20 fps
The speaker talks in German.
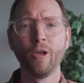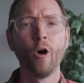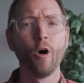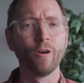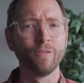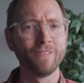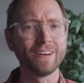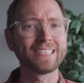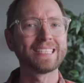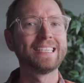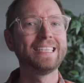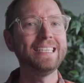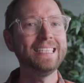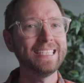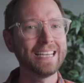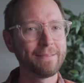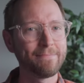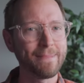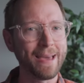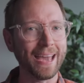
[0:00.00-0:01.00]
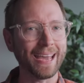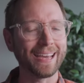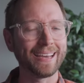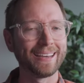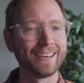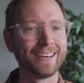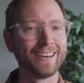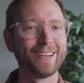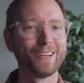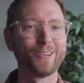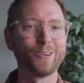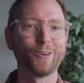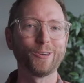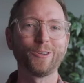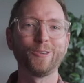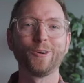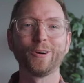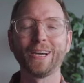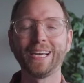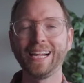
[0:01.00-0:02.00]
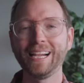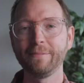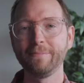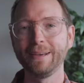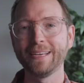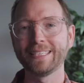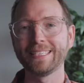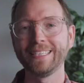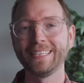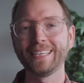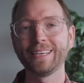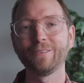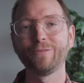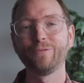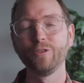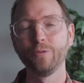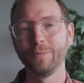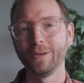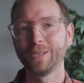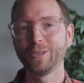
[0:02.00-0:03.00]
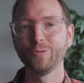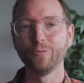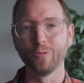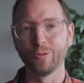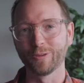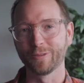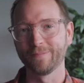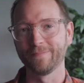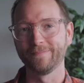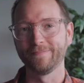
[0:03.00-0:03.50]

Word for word: und was dieser Mac dort noch regelmäßig für mich tut.